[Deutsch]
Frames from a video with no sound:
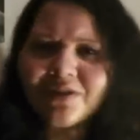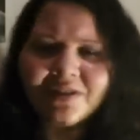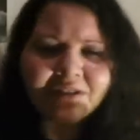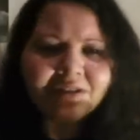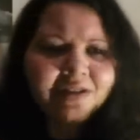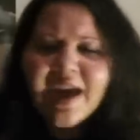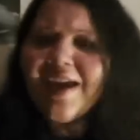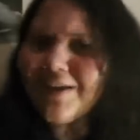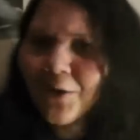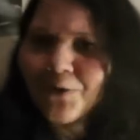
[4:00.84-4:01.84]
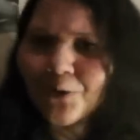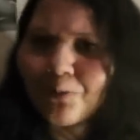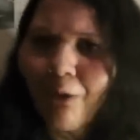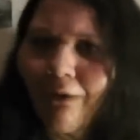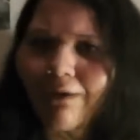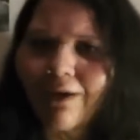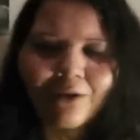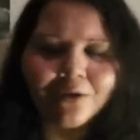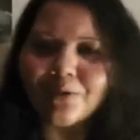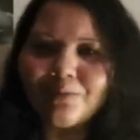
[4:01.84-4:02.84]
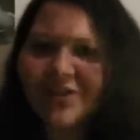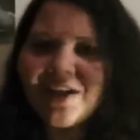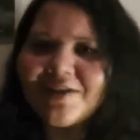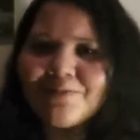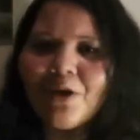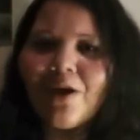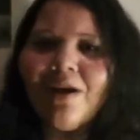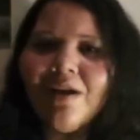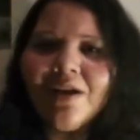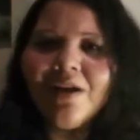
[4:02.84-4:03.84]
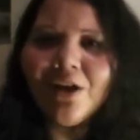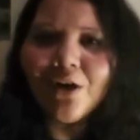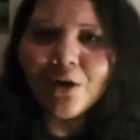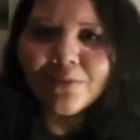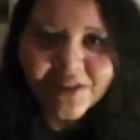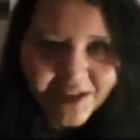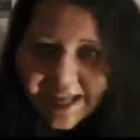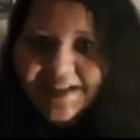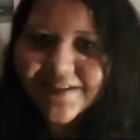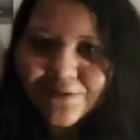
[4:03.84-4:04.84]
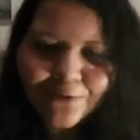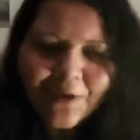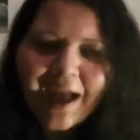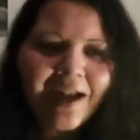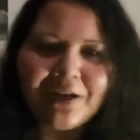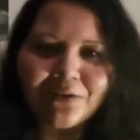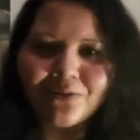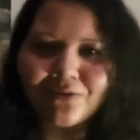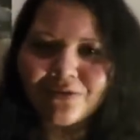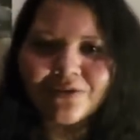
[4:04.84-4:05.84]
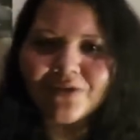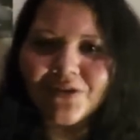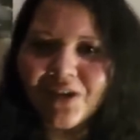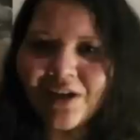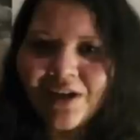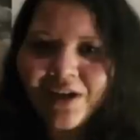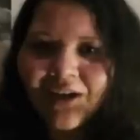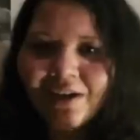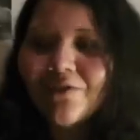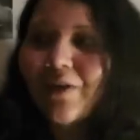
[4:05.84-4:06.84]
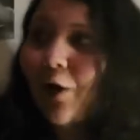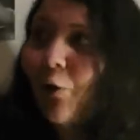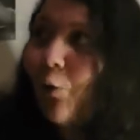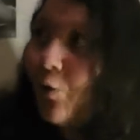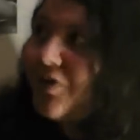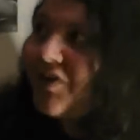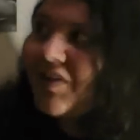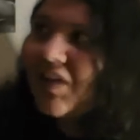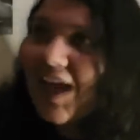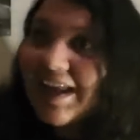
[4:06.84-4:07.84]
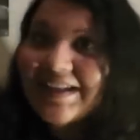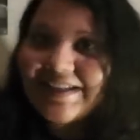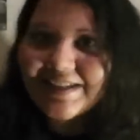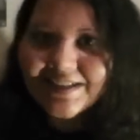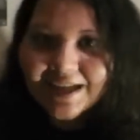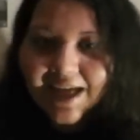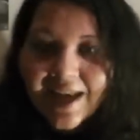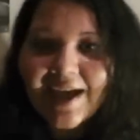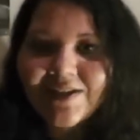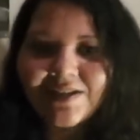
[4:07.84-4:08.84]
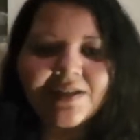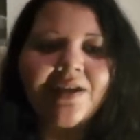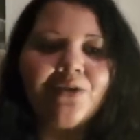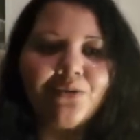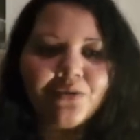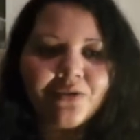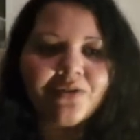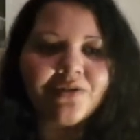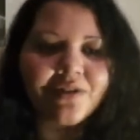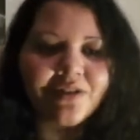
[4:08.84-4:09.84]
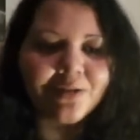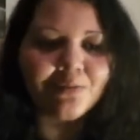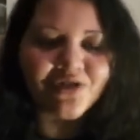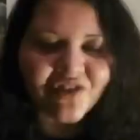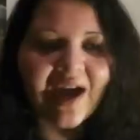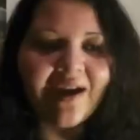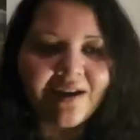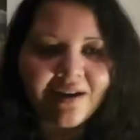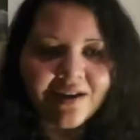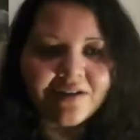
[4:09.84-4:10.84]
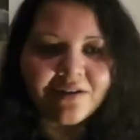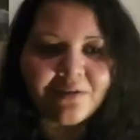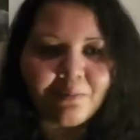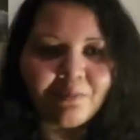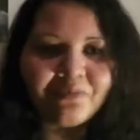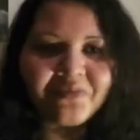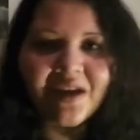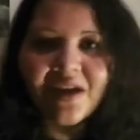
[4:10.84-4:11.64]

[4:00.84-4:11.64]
bin ich in Tränen ausgebrochen und bin ihr erstmal um den Hals gefallen und war unendlich erleichtert. Und ich muss sagen, ähm,